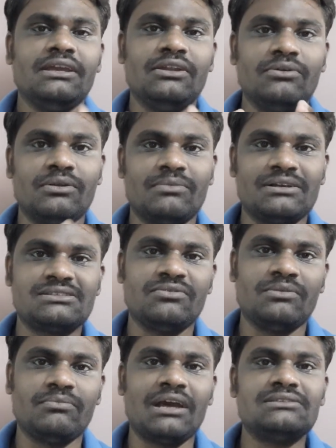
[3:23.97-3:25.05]
இது ஒரு மஸ்ட்
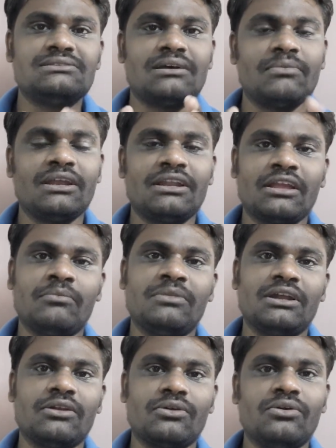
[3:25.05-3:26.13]
வின் மேட்ச் செம்ம
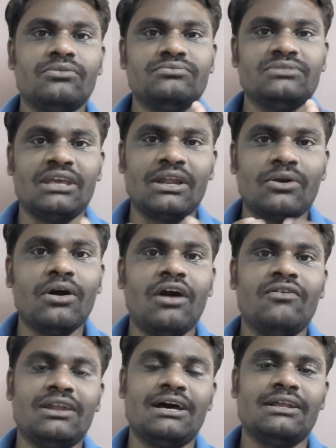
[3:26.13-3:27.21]
என்டர்டெயின்மெண்ட்டாக இருக்கும் எனக்கும்
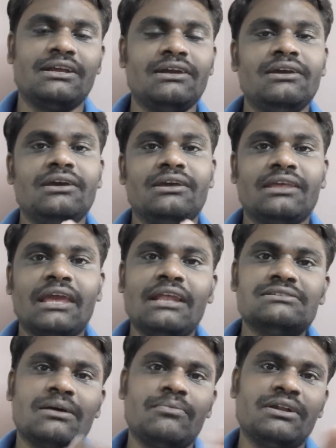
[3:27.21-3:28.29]
ஆவலாக இருக்குது
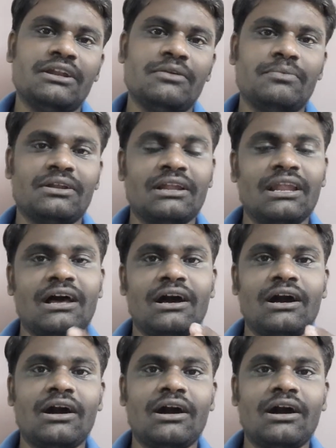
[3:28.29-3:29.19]
கெயில் செம்ம நல்லா